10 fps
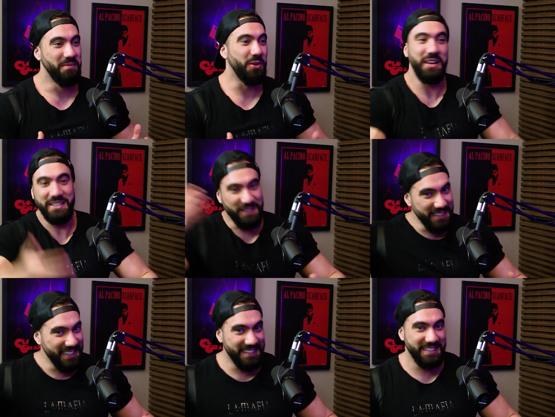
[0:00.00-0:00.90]
Ou nas
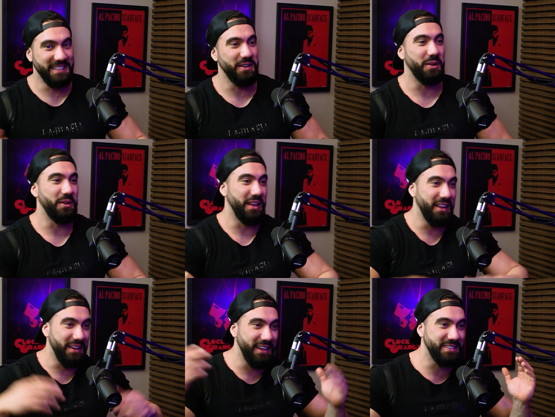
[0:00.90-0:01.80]
vidas que eu
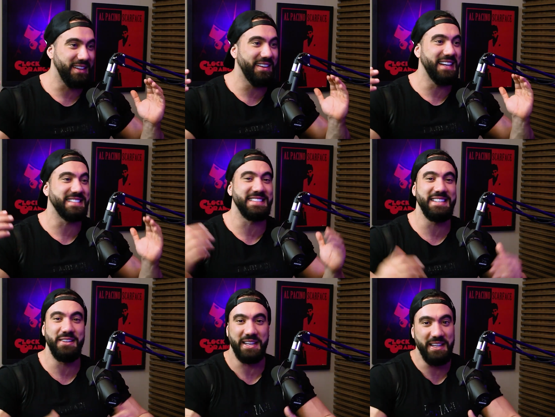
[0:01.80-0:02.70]
nem, nem estava
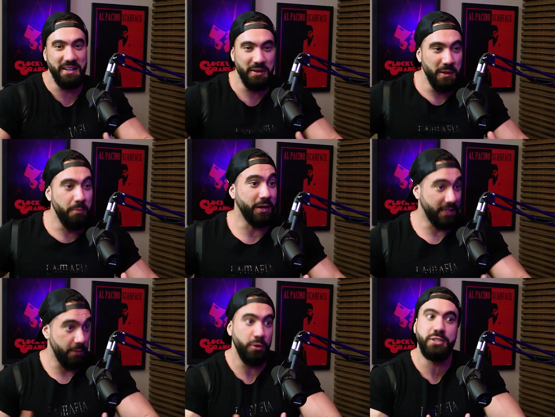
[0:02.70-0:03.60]
nascido aqui. É.
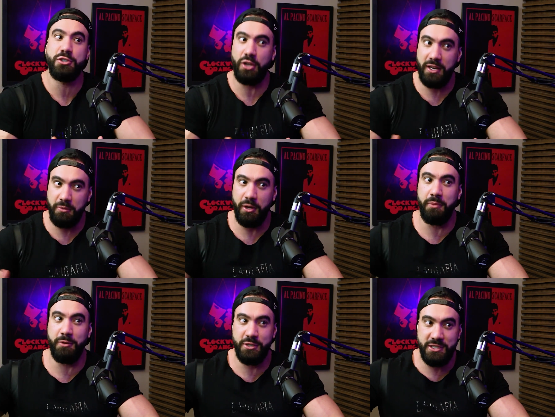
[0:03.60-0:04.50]
Porque tem muita história do
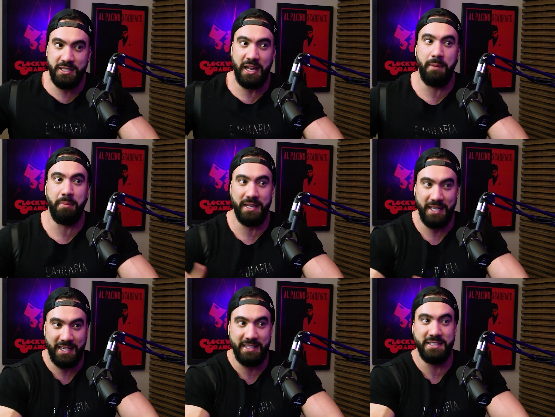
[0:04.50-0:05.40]
bodybuilding lá pra
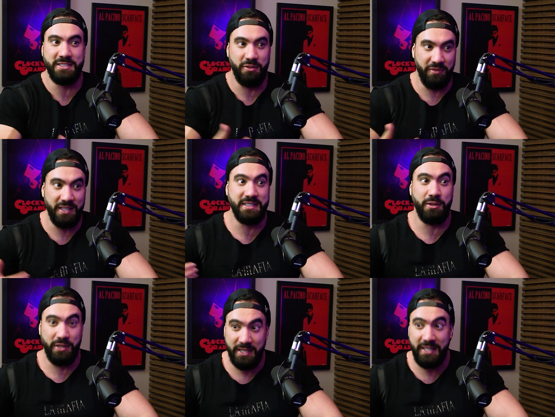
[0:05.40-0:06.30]
década de
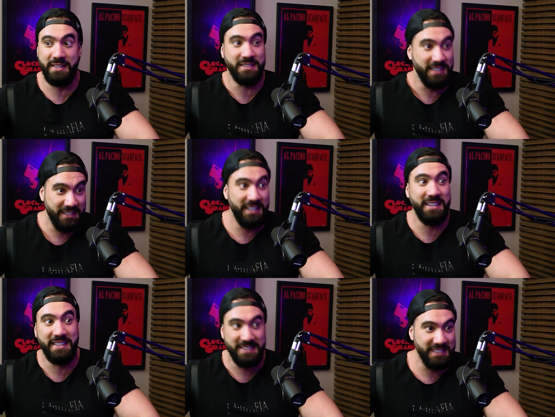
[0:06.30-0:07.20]
90, 80,
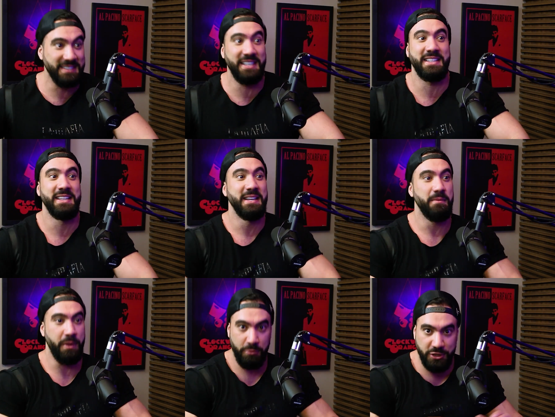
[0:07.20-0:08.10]
70, 60.
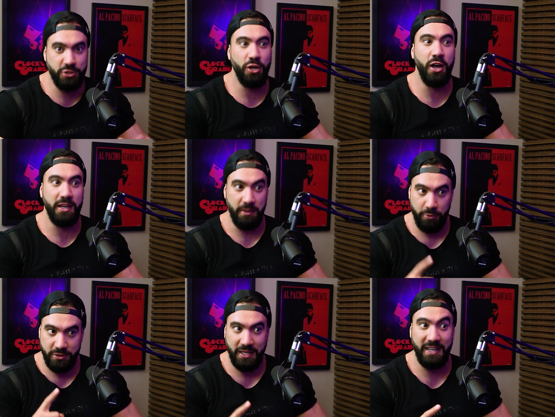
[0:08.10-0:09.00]
Tem muita história, tem
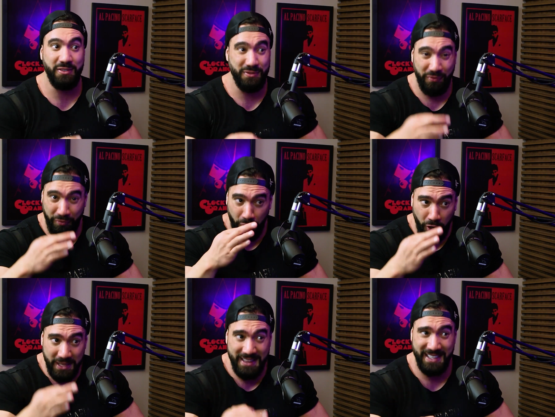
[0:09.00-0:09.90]
muitos caras
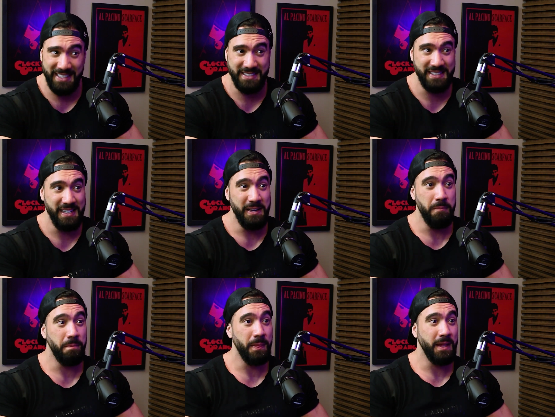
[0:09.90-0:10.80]
fodas
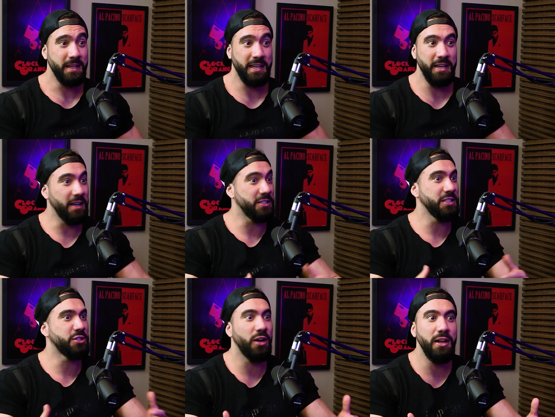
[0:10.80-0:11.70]
que a
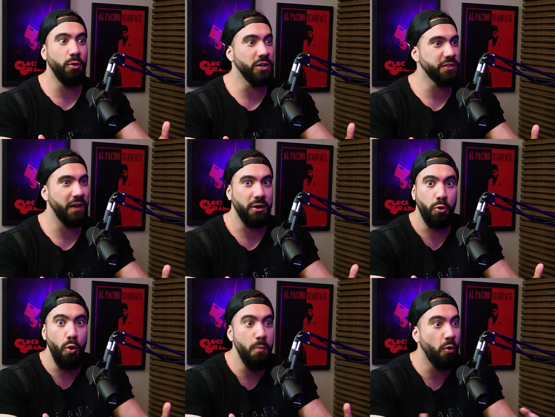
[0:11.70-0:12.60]
gente olha hoje e fala
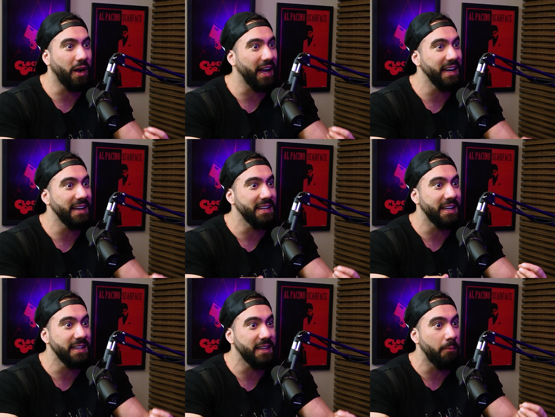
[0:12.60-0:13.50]
como o cara era
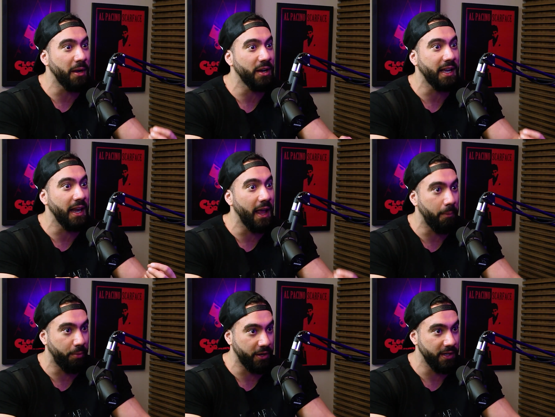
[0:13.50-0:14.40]
daquele tamanho naquela
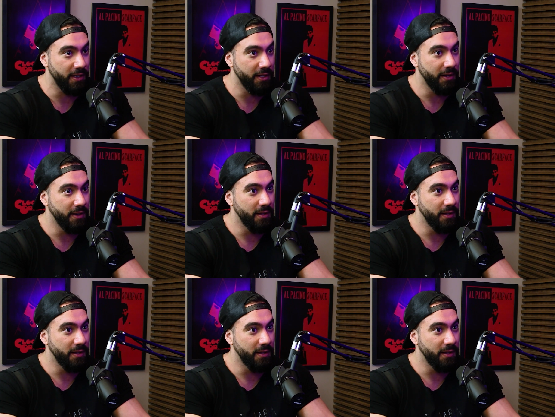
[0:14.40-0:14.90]
época. Uhum.